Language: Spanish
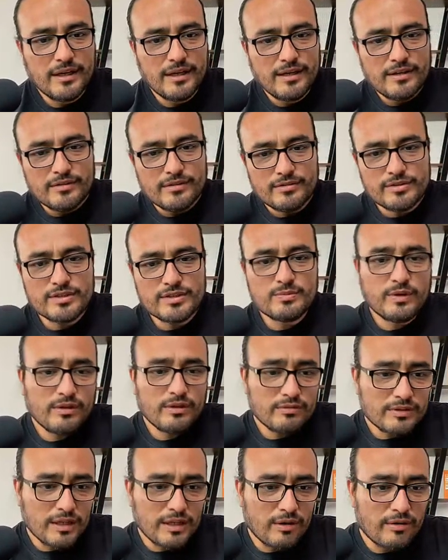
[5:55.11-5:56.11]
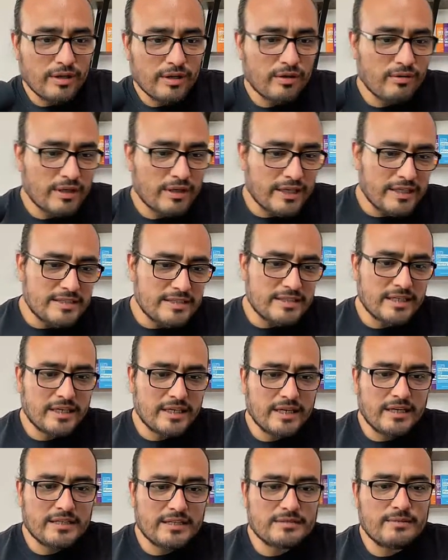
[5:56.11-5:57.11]
Entonces, bueno, te lo dejo aquí si
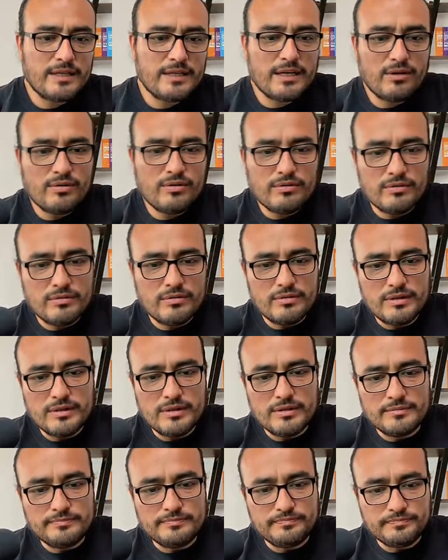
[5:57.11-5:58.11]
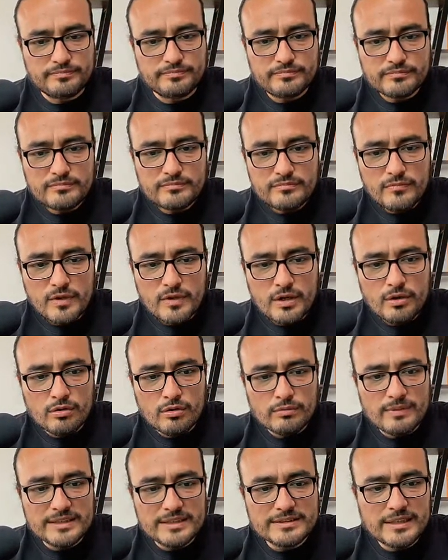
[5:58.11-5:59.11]
quieres verlo em, con
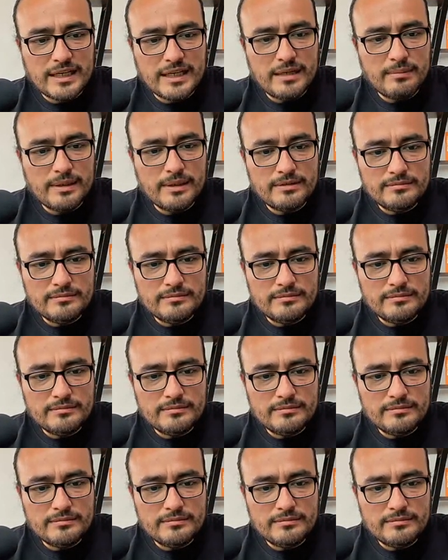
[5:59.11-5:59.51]
más calma.